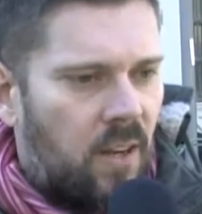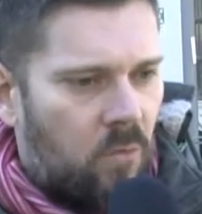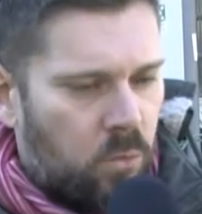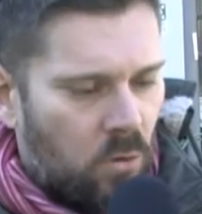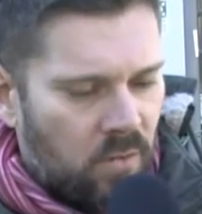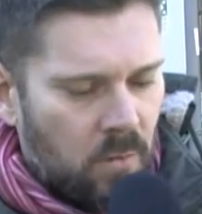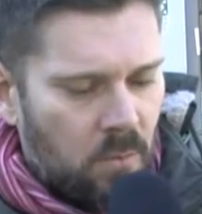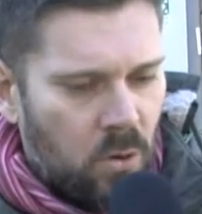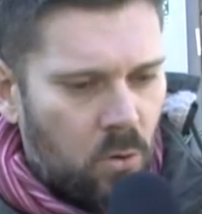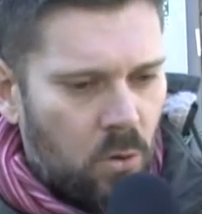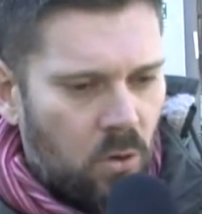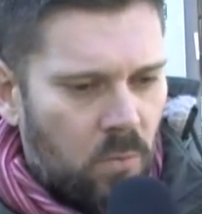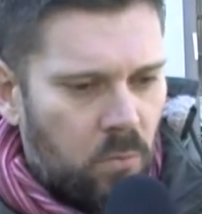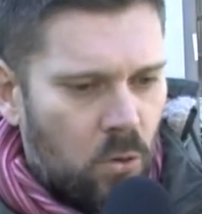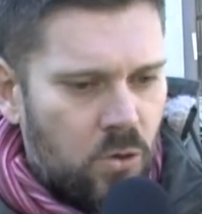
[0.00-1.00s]
al responsabile
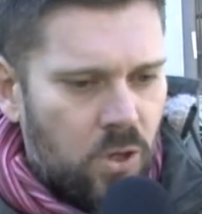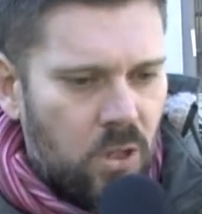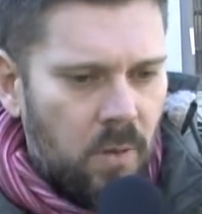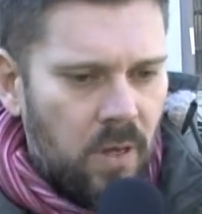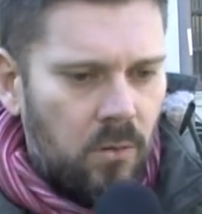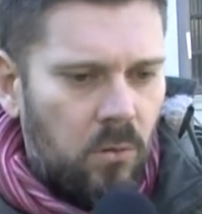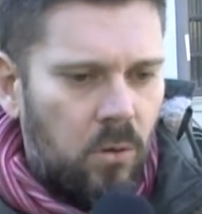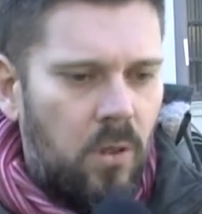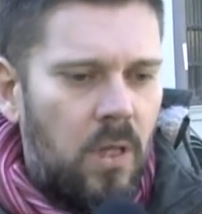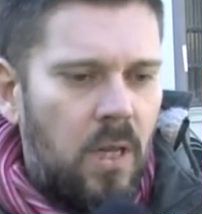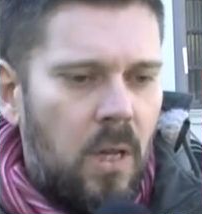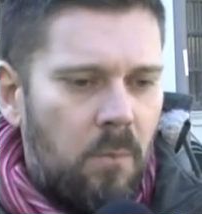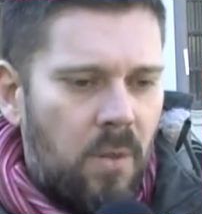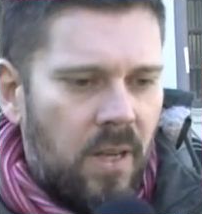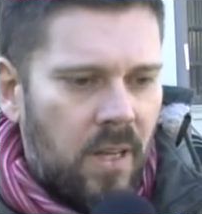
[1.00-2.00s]
unico del procedimento
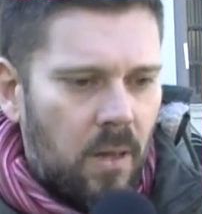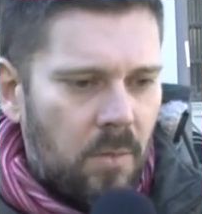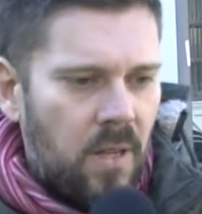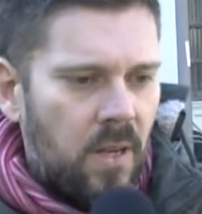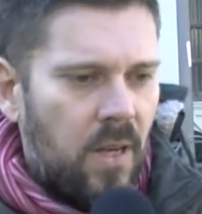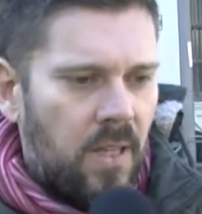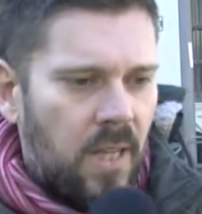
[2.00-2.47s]
per capire